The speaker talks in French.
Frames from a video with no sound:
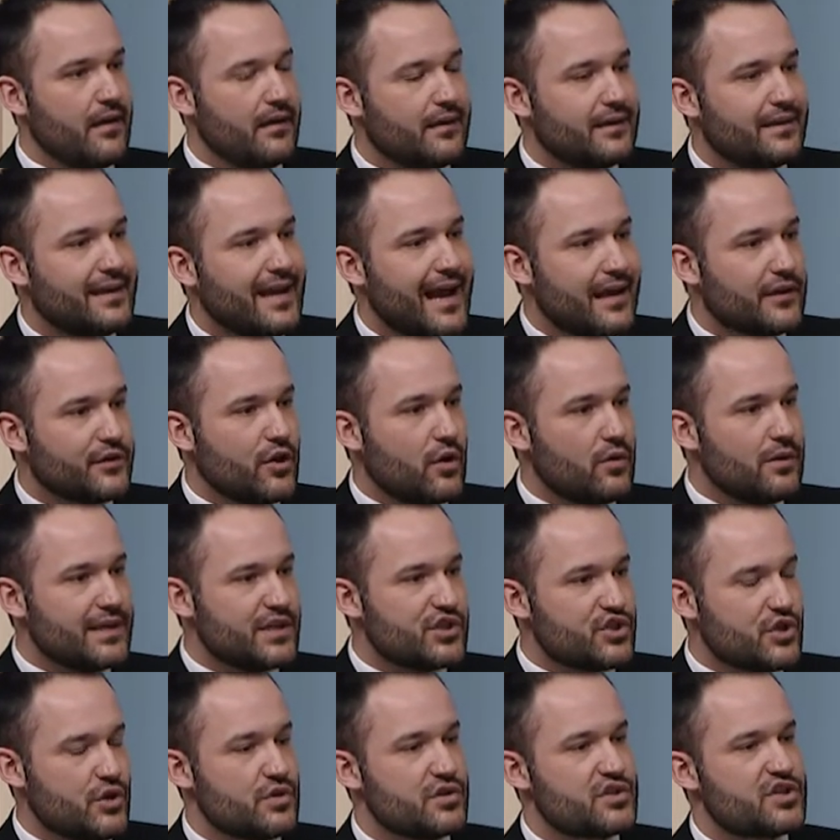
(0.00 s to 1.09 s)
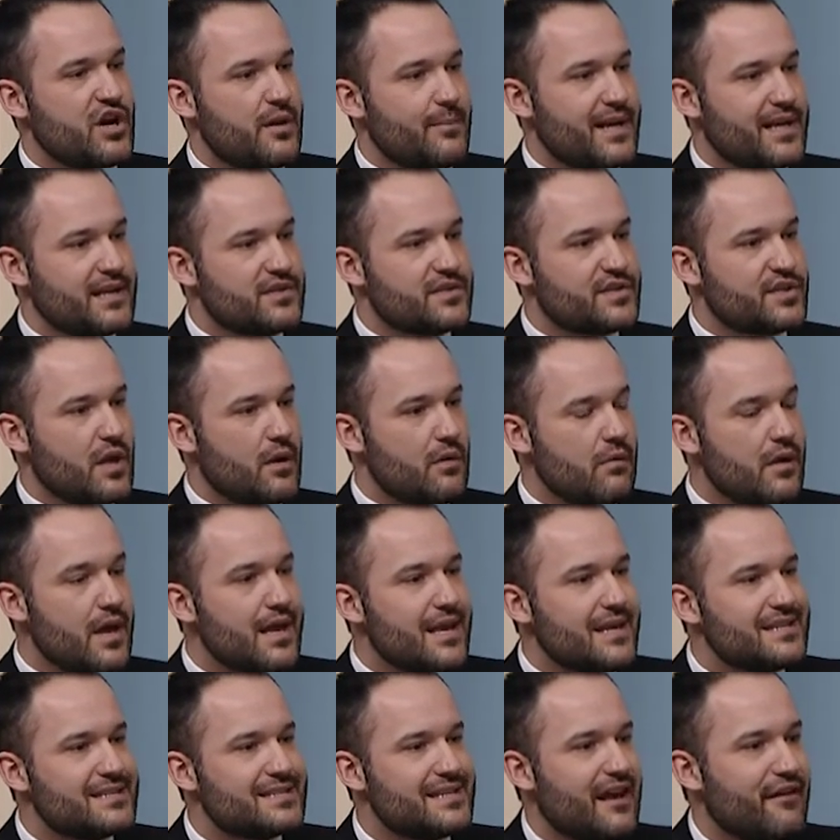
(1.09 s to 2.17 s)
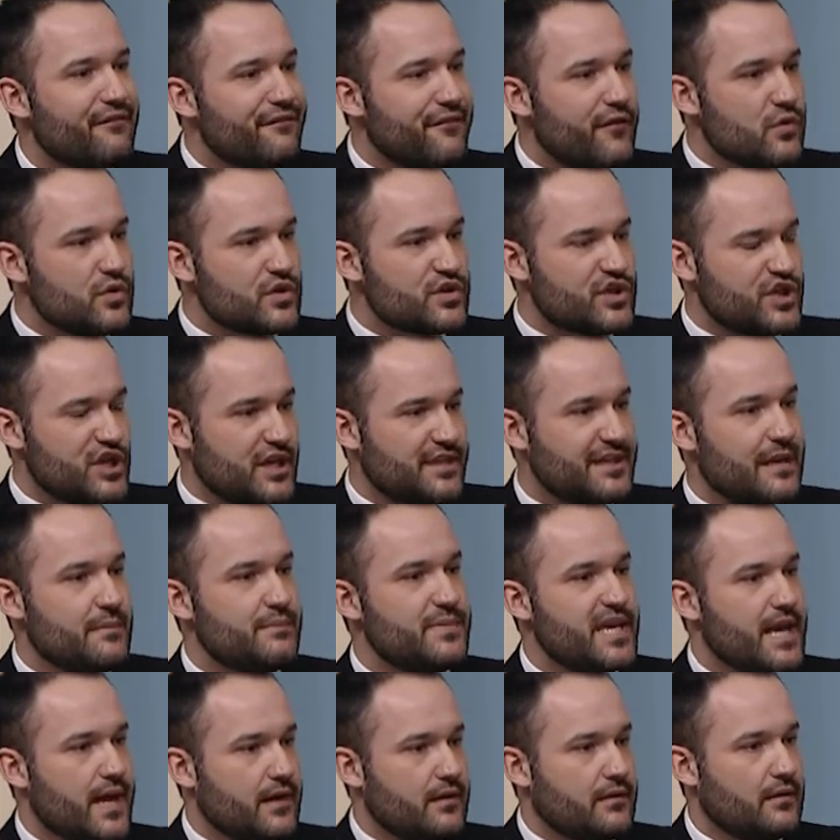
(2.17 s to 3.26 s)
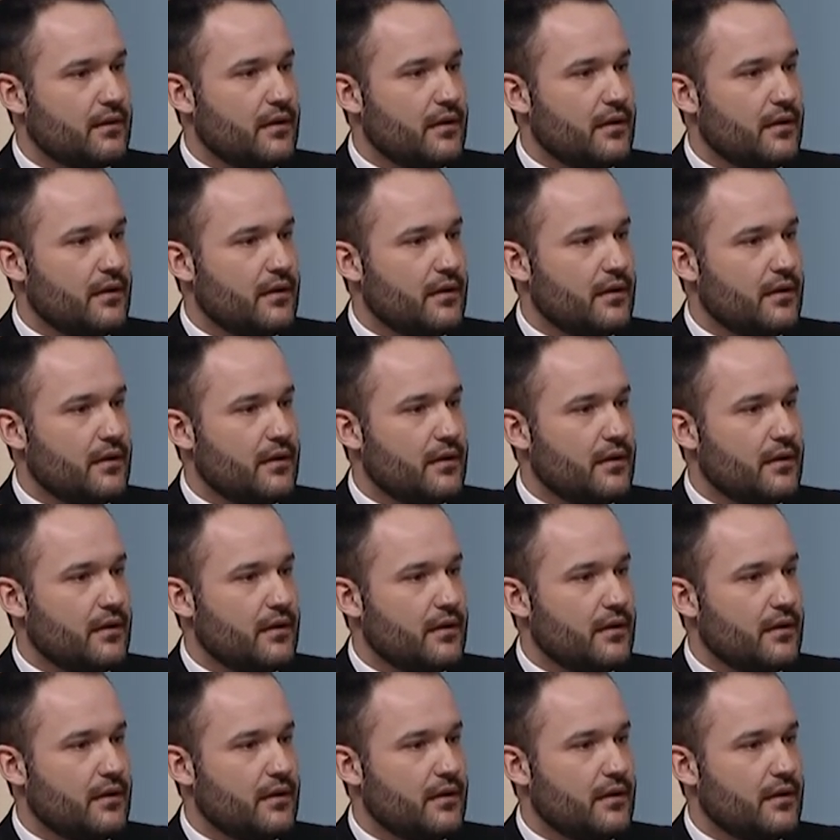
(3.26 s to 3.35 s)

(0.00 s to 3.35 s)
Gardons les choses comme elles sont, ça fonctionnait bien.